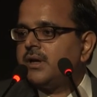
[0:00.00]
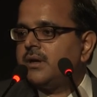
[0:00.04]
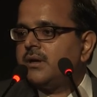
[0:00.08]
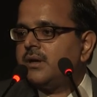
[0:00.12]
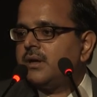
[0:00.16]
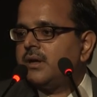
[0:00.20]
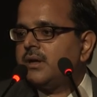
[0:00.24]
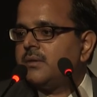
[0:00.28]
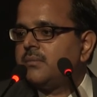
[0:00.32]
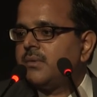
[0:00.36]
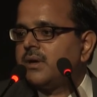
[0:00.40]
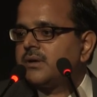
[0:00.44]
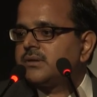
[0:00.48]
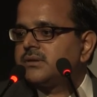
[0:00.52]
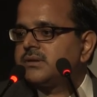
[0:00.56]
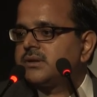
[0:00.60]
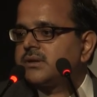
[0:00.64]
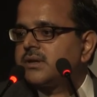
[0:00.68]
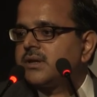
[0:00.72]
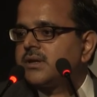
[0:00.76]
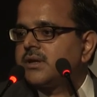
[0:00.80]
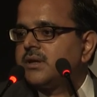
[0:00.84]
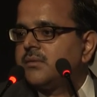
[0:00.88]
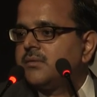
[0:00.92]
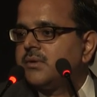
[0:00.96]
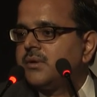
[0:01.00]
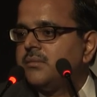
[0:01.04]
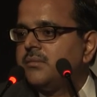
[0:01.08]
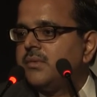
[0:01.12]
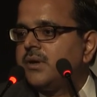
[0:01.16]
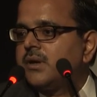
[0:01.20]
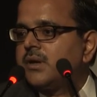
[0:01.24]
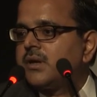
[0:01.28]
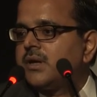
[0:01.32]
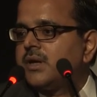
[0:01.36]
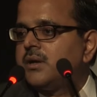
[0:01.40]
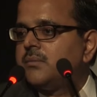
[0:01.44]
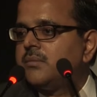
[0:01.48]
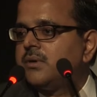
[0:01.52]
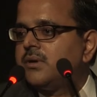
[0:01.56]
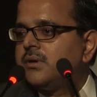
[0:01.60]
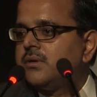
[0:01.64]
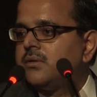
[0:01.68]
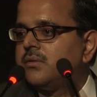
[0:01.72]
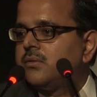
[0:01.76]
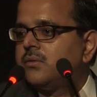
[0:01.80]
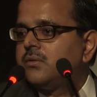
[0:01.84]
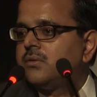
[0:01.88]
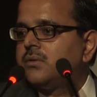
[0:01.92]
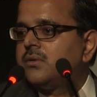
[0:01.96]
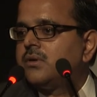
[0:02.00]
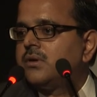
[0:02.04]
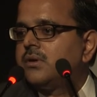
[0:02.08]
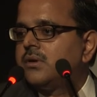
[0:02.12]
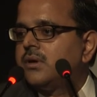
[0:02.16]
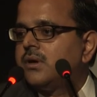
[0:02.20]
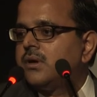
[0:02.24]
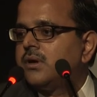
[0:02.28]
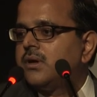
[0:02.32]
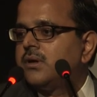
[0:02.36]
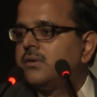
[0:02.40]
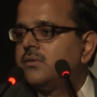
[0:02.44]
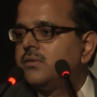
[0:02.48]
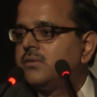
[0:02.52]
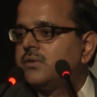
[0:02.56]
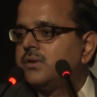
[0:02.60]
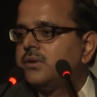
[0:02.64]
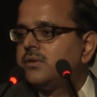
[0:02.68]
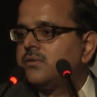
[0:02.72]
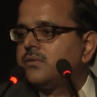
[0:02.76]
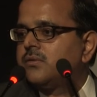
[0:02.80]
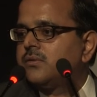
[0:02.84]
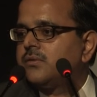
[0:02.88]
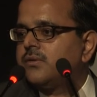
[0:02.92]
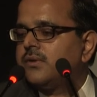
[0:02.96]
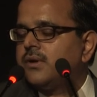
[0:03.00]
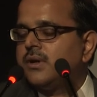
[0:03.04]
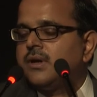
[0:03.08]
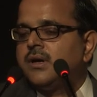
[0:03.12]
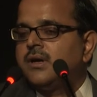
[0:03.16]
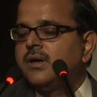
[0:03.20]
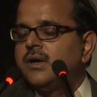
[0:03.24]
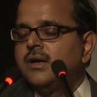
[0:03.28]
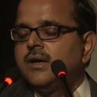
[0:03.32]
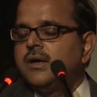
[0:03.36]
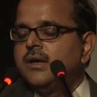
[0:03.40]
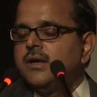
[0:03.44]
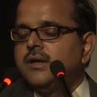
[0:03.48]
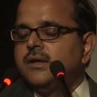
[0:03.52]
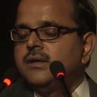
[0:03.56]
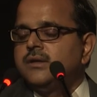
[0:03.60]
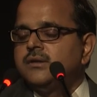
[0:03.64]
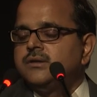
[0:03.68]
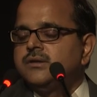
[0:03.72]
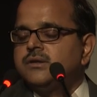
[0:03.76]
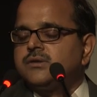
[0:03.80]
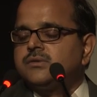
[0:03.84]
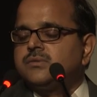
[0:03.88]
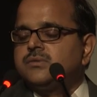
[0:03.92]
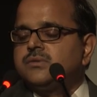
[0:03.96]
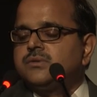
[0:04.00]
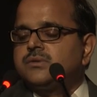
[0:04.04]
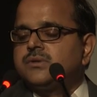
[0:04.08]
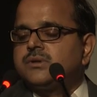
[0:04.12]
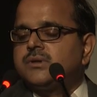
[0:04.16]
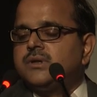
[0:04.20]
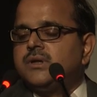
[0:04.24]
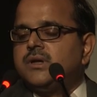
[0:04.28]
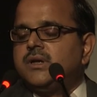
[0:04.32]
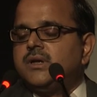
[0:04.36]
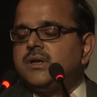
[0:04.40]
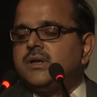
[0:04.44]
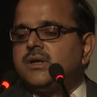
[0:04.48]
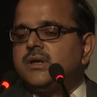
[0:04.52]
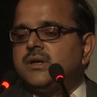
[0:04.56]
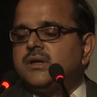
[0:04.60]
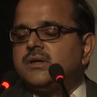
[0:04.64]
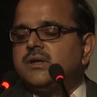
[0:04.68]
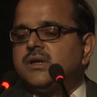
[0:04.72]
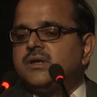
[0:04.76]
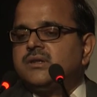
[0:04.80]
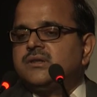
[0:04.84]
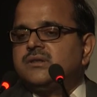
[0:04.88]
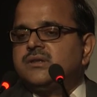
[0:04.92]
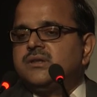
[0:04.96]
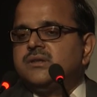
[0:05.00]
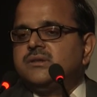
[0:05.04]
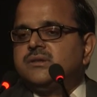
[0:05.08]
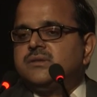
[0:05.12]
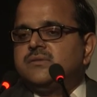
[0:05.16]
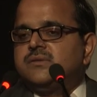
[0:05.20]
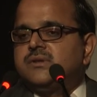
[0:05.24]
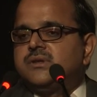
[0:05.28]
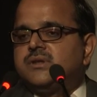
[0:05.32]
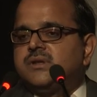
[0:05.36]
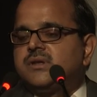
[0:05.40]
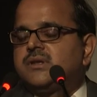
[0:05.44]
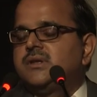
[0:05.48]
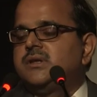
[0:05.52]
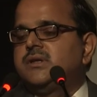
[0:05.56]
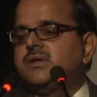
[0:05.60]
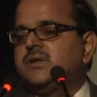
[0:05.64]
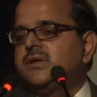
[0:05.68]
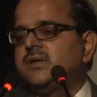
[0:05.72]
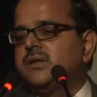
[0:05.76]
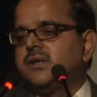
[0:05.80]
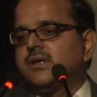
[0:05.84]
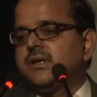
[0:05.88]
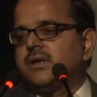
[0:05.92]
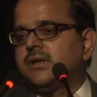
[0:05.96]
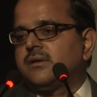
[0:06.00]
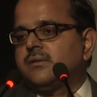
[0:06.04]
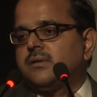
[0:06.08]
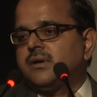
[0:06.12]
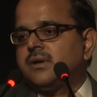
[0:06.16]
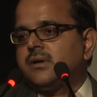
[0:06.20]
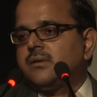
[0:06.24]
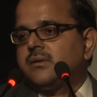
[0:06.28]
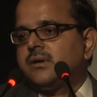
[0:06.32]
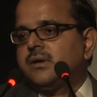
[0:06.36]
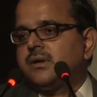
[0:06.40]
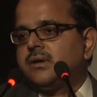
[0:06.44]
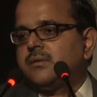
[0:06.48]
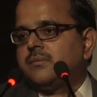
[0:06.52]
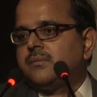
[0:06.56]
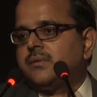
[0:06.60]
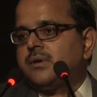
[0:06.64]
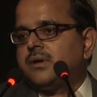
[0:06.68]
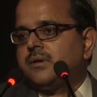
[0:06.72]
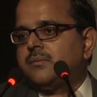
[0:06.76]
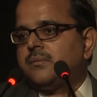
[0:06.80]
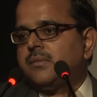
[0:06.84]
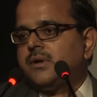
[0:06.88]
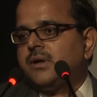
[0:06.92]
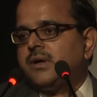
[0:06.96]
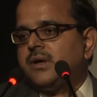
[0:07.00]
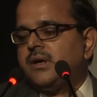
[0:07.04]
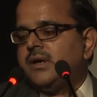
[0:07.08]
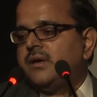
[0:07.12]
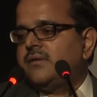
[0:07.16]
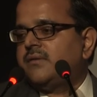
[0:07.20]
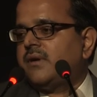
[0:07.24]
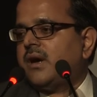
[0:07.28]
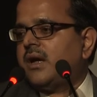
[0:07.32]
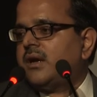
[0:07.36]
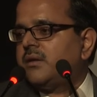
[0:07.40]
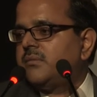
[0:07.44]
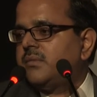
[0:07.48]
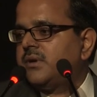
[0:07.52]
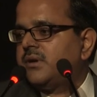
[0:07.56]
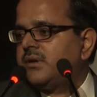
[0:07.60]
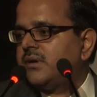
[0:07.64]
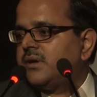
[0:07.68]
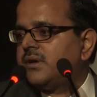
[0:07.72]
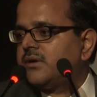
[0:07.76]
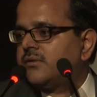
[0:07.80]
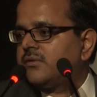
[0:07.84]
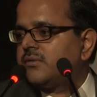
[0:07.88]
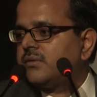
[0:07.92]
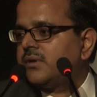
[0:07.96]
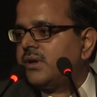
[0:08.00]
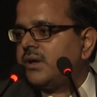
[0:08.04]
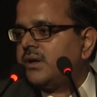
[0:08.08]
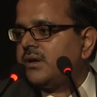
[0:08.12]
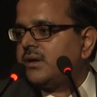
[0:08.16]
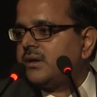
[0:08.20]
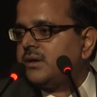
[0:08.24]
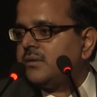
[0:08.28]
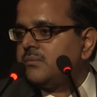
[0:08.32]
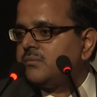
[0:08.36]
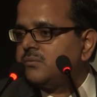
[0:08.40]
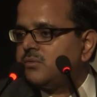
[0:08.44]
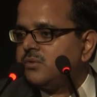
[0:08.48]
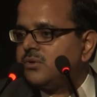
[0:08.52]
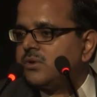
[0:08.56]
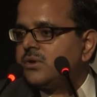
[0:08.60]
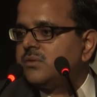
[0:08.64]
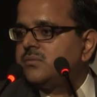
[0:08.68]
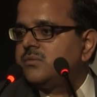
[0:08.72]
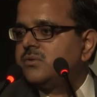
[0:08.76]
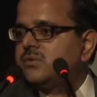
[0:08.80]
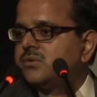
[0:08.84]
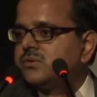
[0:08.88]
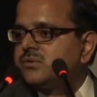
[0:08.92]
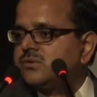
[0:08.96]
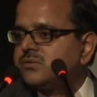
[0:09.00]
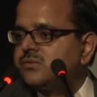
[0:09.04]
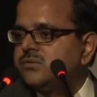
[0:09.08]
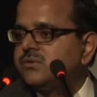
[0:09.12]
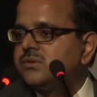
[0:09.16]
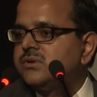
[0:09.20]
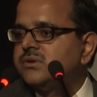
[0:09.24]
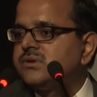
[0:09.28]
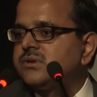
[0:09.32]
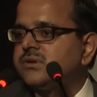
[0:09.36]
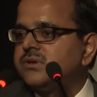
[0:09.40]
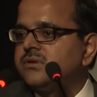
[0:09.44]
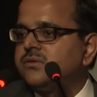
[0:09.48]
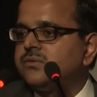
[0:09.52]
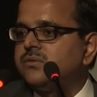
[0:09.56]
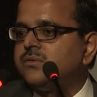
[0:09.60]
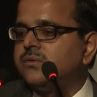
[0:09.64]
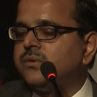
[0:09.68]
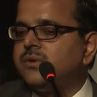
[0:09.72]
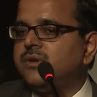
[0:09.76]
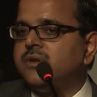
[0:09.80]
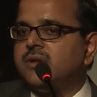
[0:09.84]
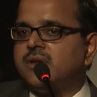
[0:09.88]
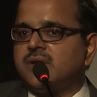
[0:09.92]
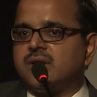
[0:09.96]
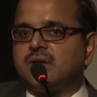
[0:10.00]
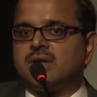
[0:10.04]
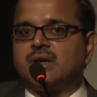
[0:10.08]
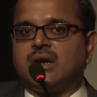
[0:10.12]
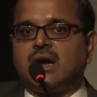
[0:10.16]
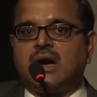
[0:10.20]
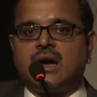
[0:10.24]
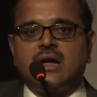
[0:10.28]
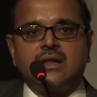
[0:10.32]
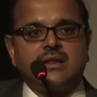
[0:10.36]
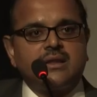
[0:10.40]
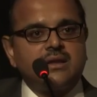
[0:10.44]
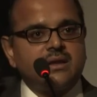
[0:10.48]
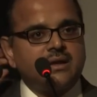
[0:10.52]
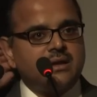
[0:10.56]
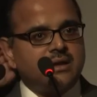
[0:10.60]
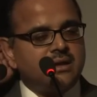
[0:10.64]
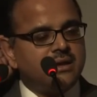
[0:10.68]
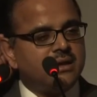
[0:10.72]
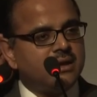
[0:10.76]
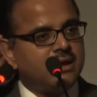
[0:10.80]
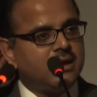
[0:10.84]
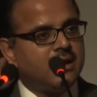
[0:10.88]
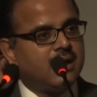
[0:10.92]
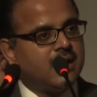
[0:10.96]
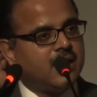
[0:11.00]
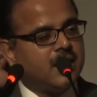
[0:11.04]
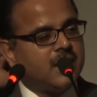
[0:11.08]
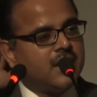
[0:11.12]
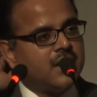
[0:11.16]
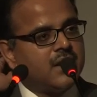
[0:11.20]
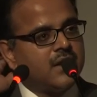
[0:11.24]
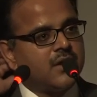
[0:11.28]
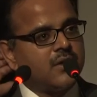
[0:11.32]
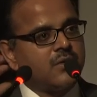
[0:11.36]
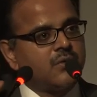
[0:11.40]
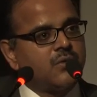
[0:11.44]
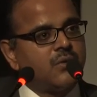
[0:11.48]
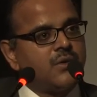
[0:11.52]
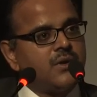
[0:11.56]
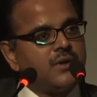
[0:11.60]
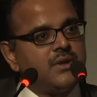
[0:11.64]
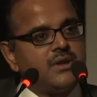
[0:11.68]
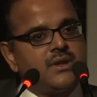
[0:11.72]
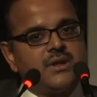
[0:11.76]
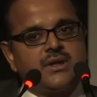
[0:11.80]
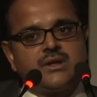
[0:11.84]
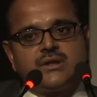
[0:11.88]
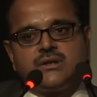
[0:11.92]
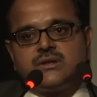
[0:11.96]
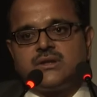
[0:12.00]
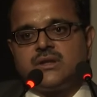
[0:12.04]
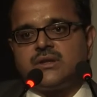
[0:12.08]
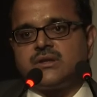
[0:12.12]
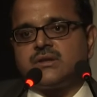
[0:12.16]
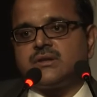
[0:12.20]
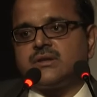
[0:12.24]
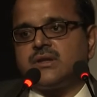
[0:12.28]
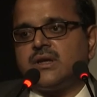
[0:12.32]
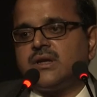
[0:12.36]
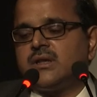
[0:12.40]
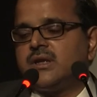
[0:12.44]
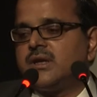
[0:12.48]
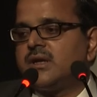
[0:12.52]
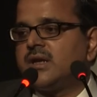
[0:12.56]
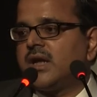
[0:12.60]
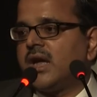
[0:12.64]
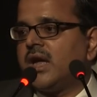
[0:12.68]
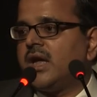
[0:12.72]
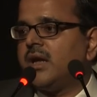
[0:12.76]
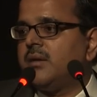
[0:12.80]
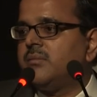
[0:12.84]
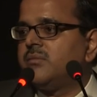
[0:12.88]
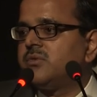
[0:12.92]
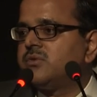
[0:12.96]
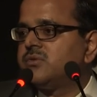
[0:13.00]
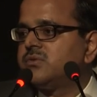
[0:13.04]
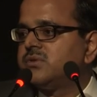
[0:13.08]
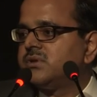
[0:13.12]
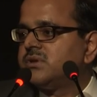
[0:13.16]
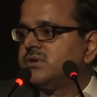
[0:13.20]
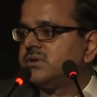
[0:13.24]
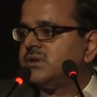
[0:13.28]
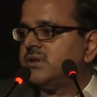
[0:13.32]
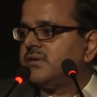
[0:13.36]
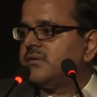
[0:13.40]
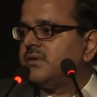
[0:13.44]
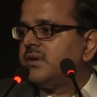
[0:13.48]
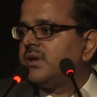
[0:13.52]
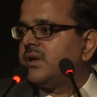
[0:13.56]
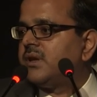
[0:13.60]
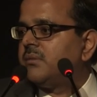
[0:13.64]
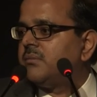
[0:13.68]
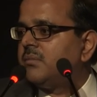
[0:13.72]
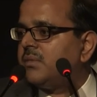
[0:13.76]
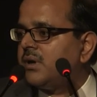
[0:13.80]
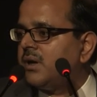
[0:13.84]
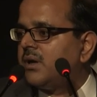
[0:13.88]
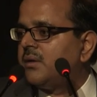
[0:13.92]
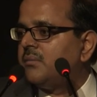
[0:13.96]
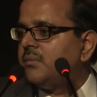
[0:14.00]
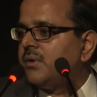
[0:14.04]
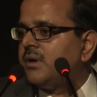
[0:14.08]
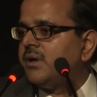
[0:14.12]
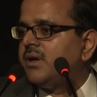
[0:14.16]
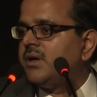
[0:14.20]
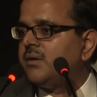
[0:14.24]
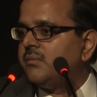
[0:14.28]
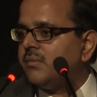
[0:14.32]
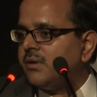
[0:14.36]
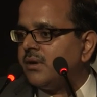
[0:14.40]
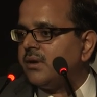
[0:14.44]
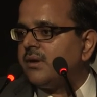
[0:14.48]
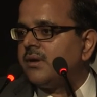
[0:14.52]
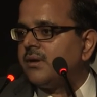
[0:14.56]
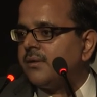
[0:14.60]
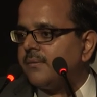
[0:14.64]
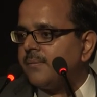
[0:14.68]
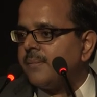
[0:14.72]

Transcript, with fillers: हेडमास्टर के कमरे में एक टेबल दो दो तीन कुर्सियाँ just to create a, a, sense of dignity there, a, a, a, environment there, so that more and more students can go in there rather than going there just at the time to receive their uh, midday meal.